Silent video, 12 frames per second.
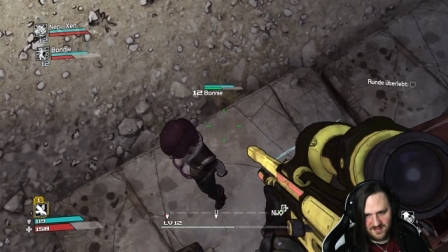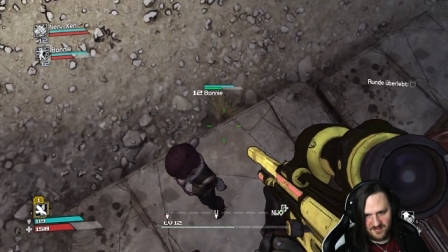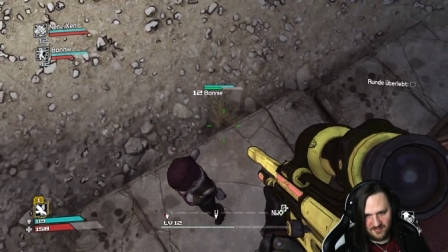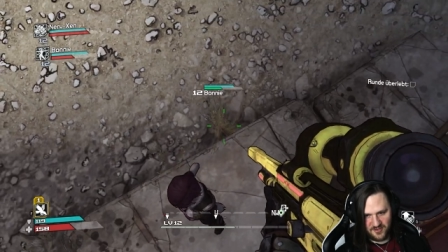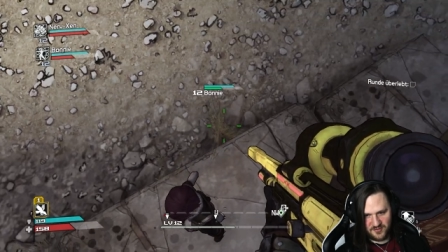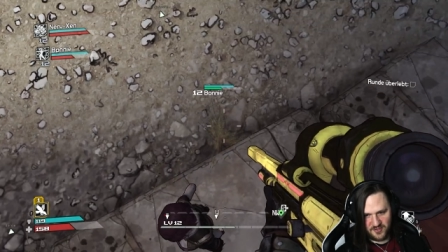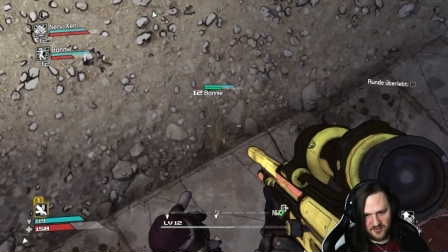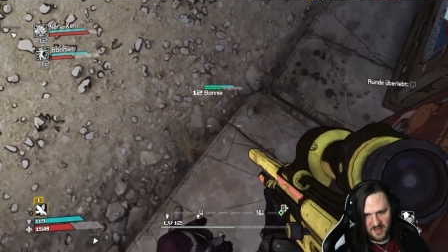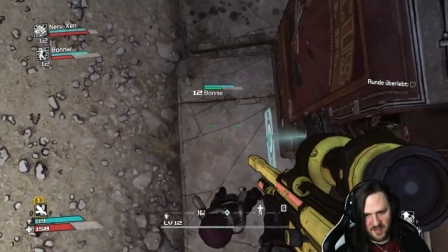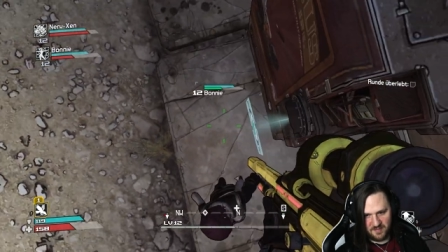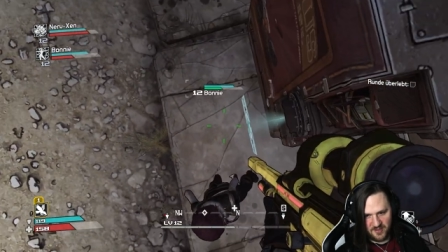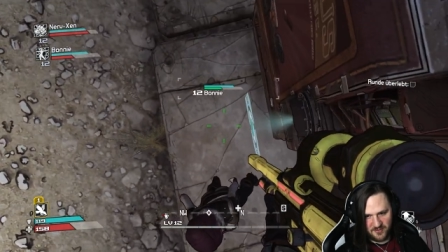Wer schafft
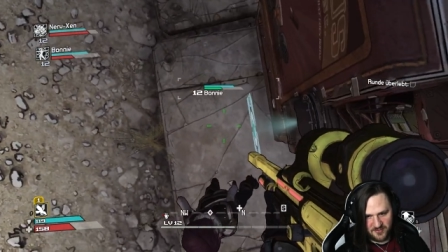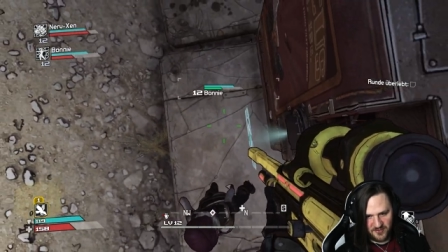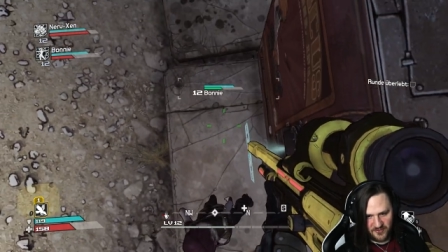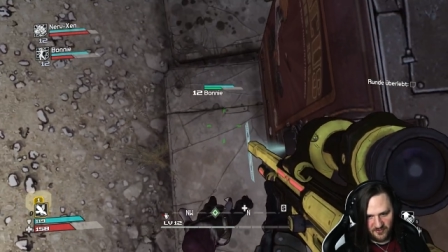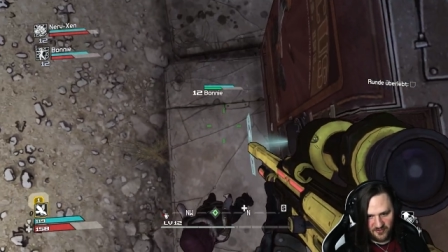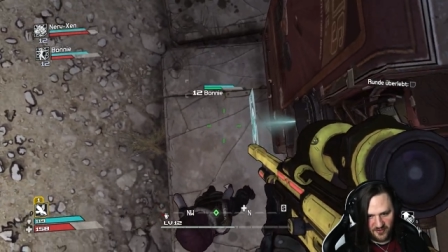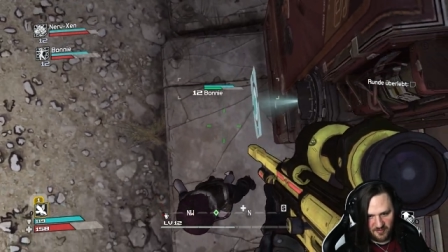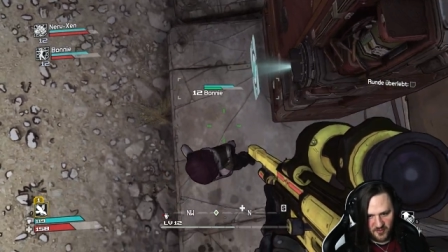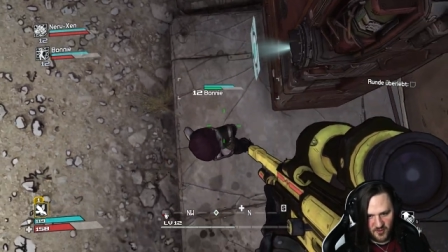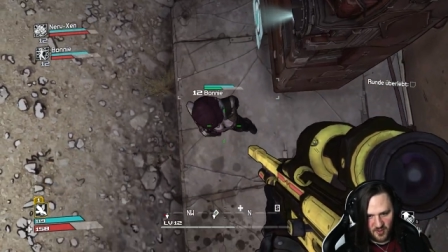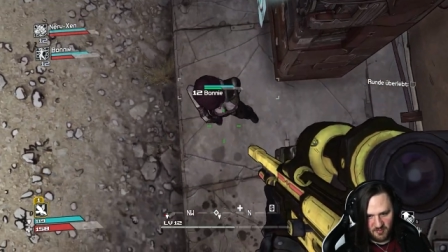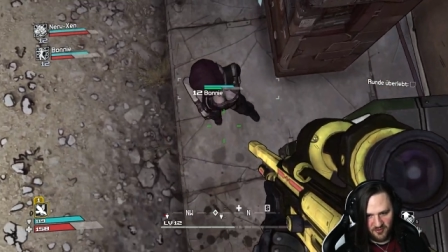mehr Bounces auf ihrem
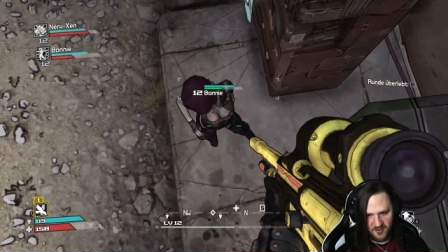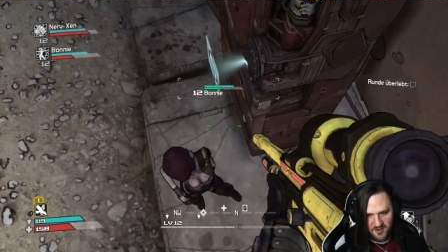Kopf?